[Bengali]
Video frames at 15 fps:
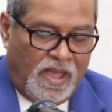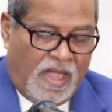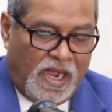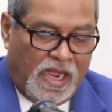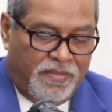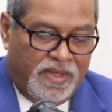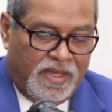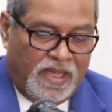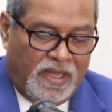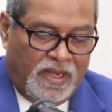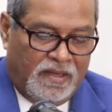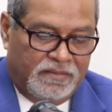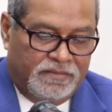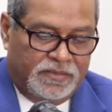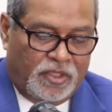আগামীকাল
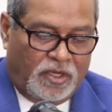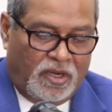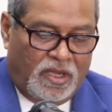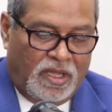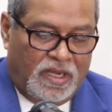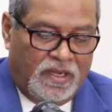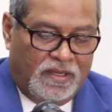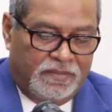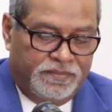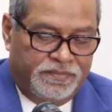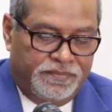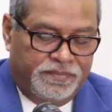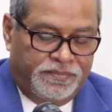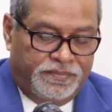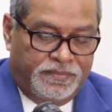সকাল
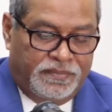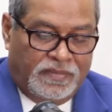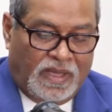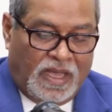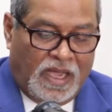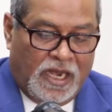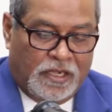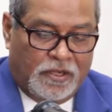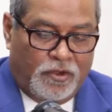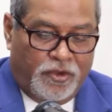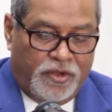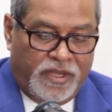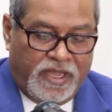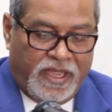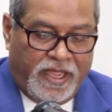আট
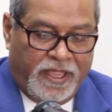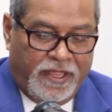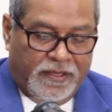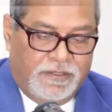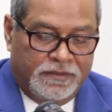ঘটিকায়